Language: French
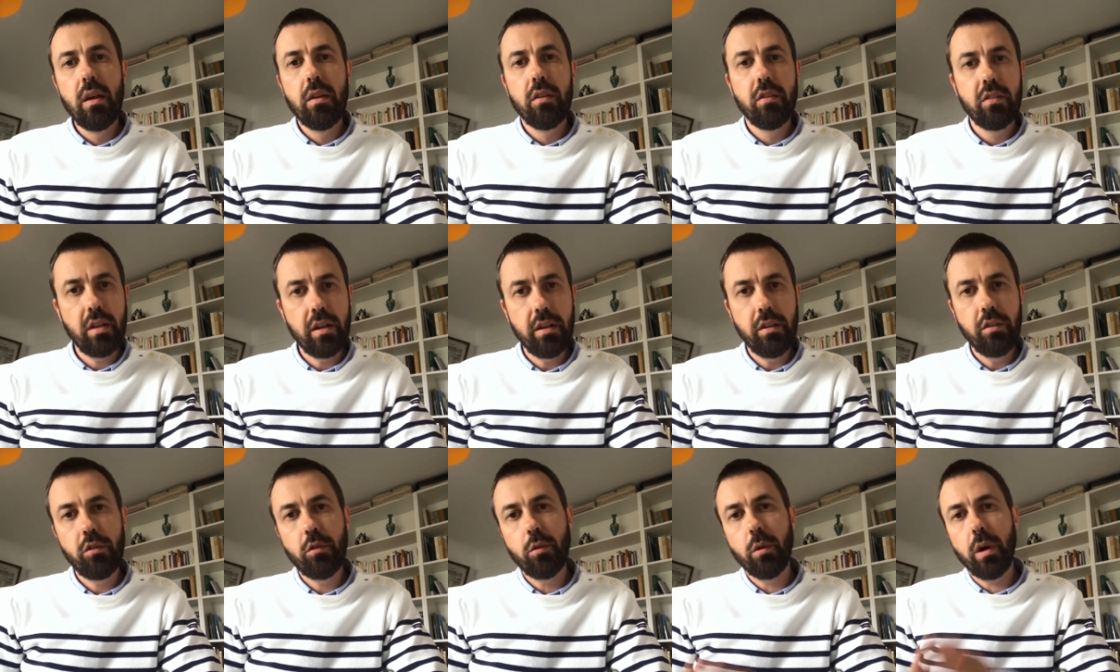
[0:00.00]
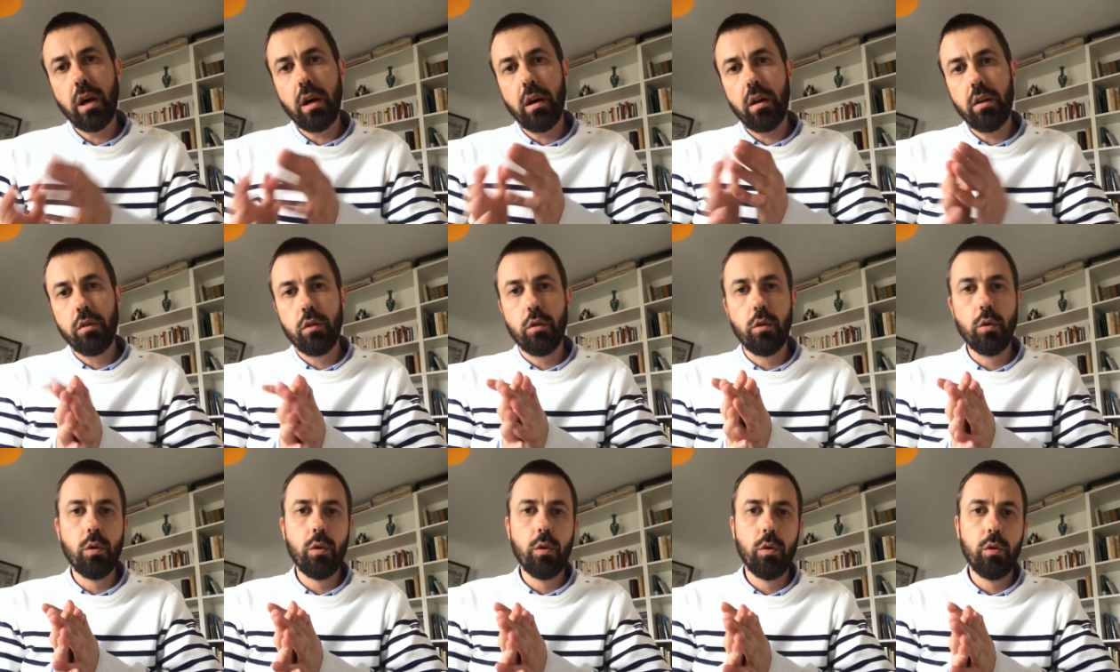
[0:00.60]
C'est l'histoire
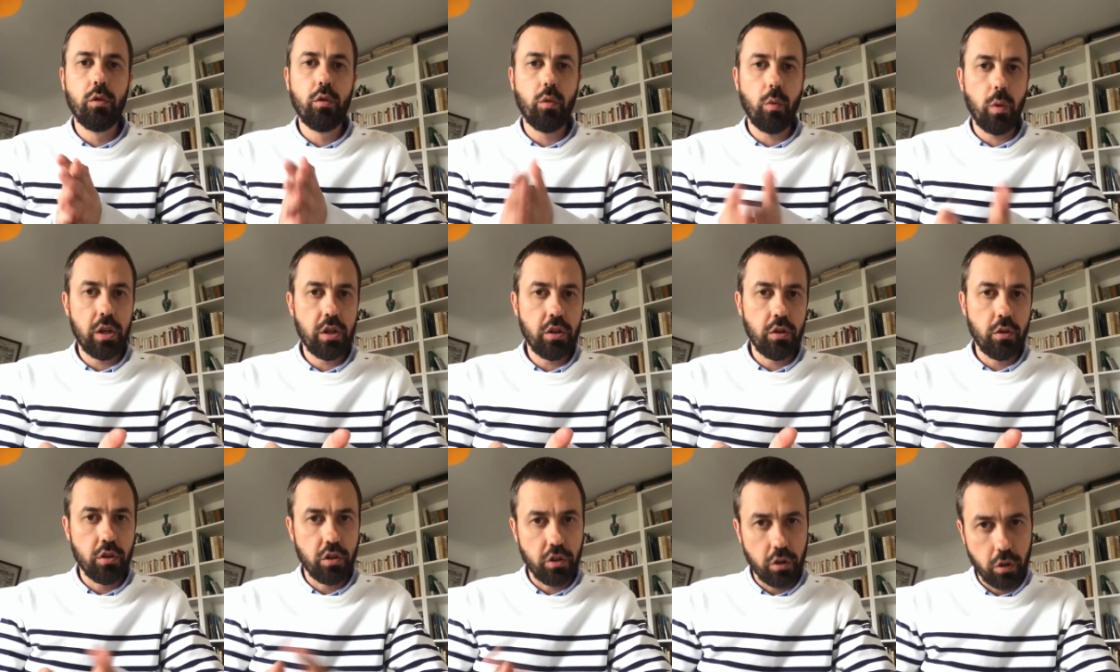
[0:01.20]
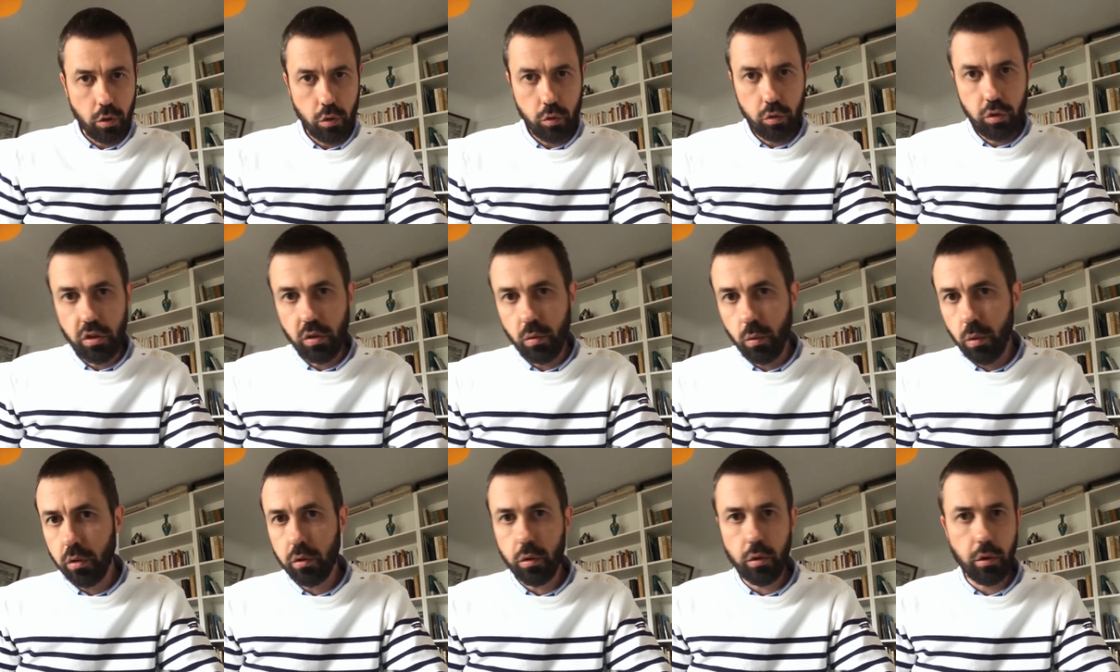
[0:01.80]
de trois jeunes gens
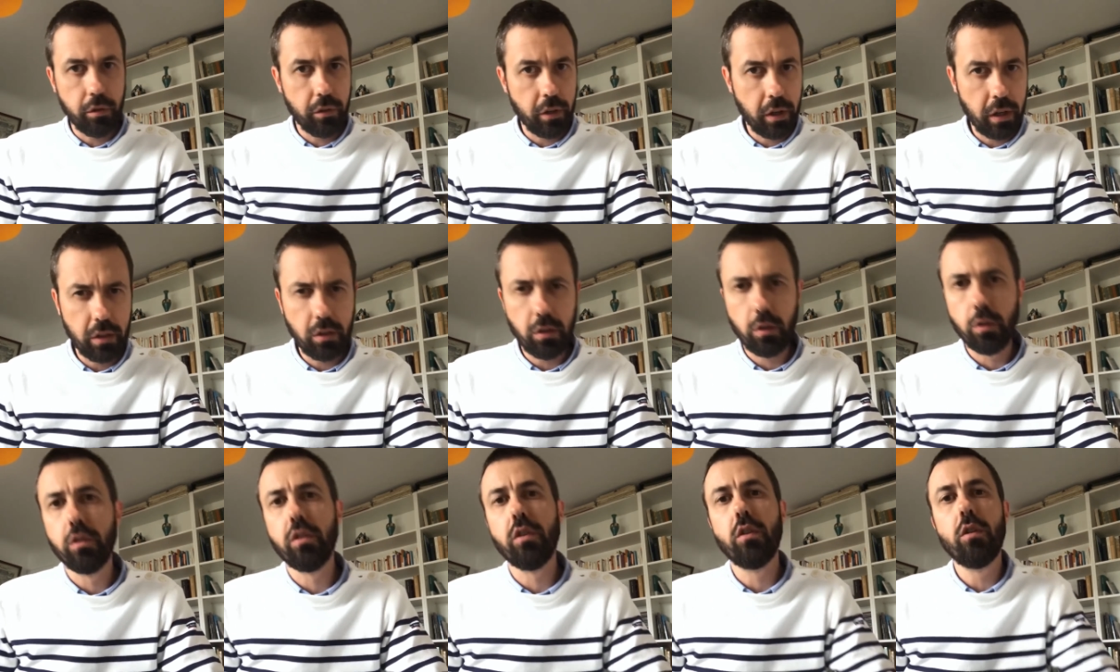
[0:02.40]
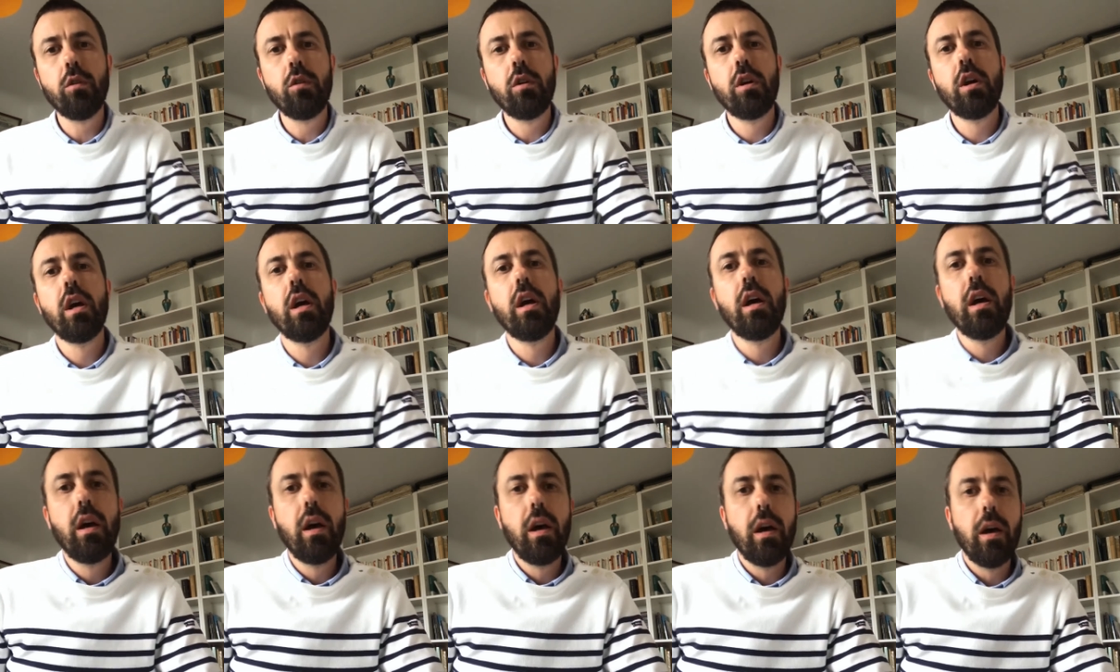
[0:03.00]
qui ont entre 20 et 30 ans,
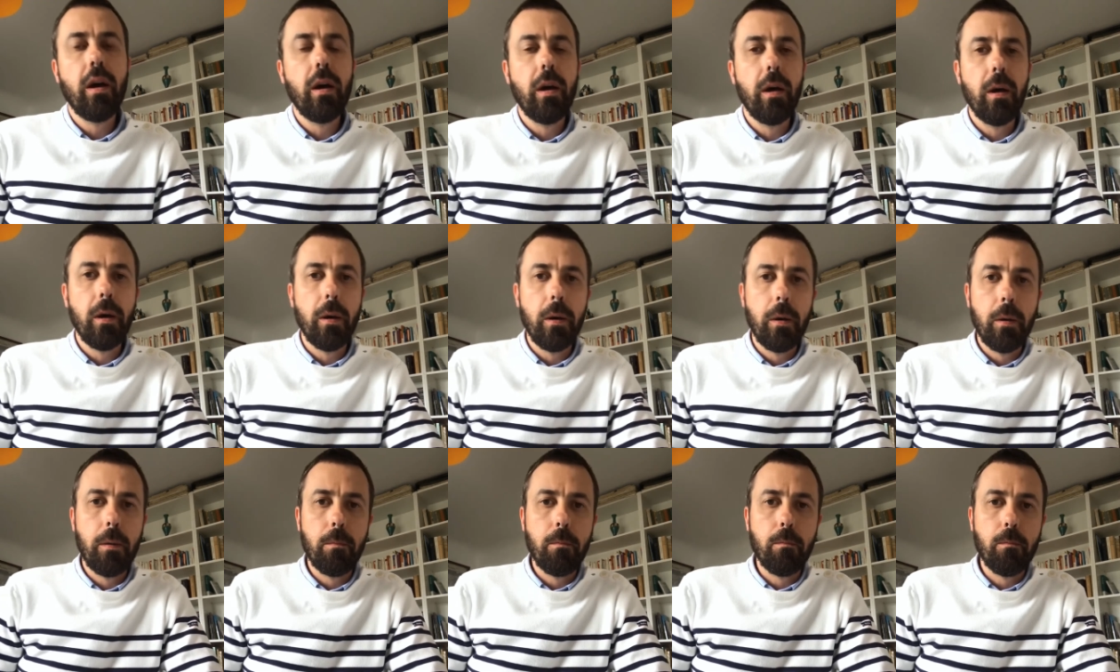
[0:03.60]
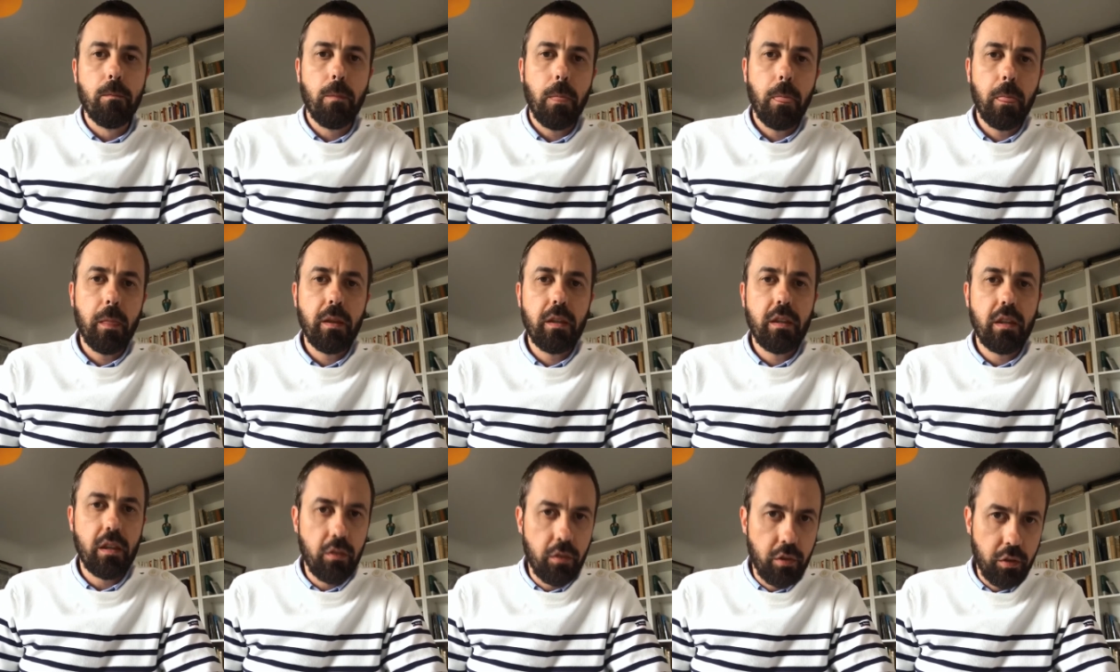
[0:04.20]
euh,
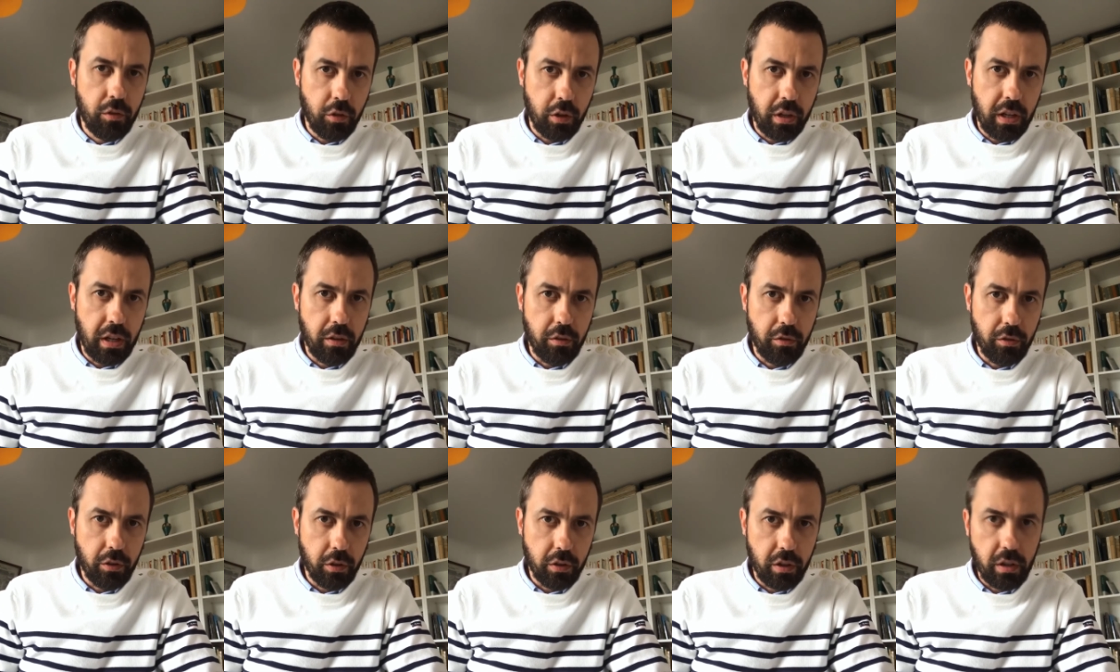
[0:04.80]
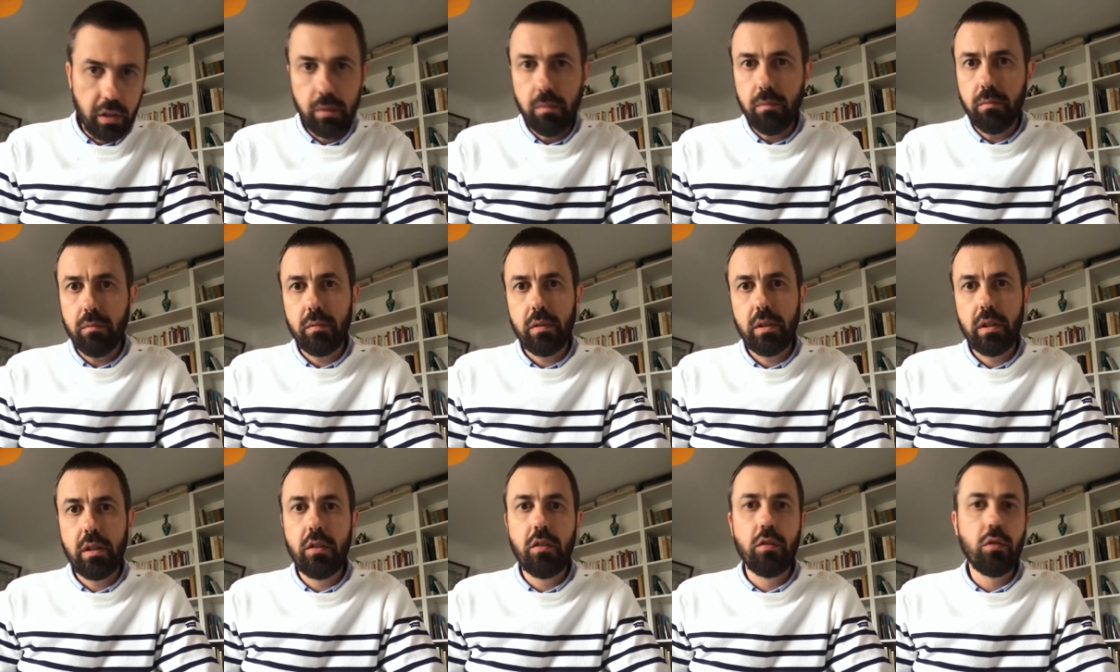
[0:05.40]
qui vivent en Californie,
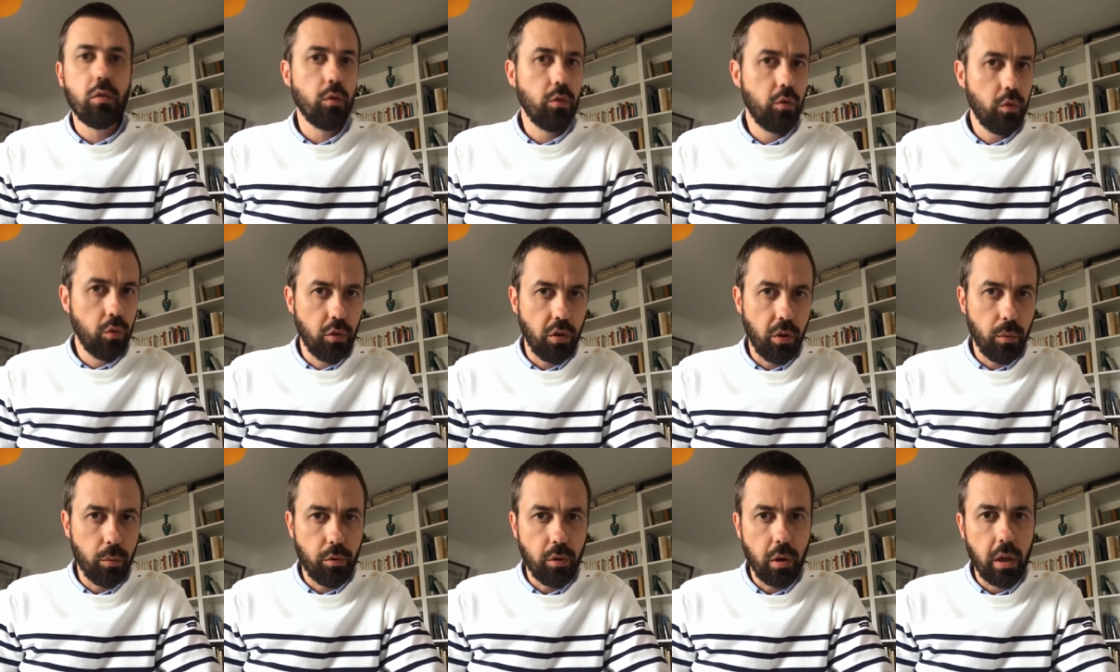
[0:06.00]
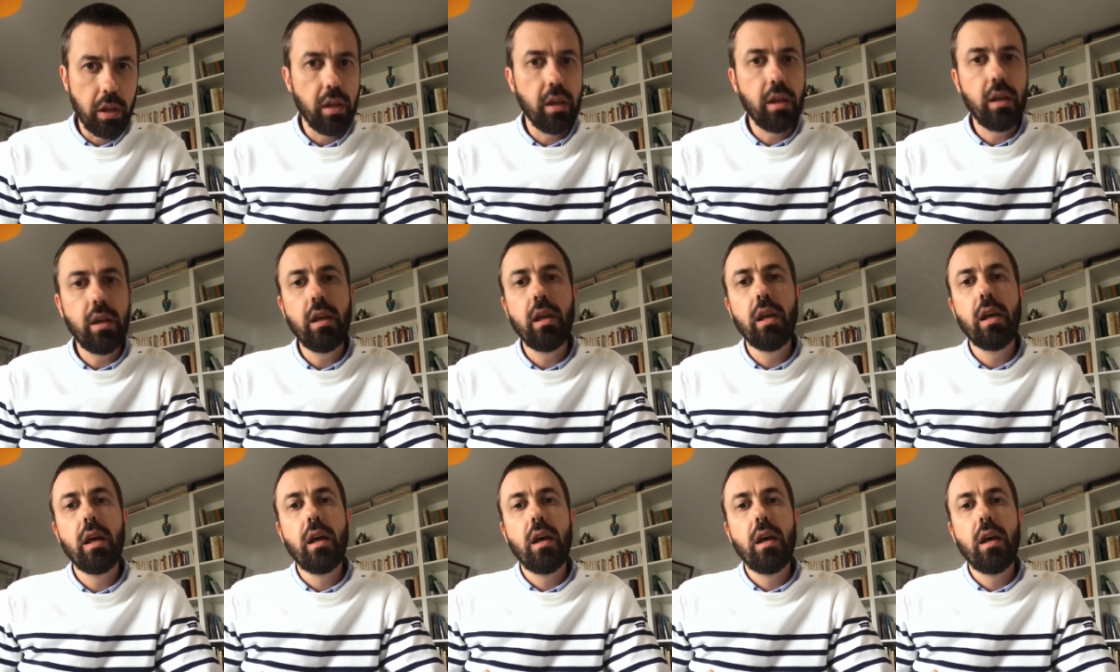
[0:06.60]
qui sont sous-employés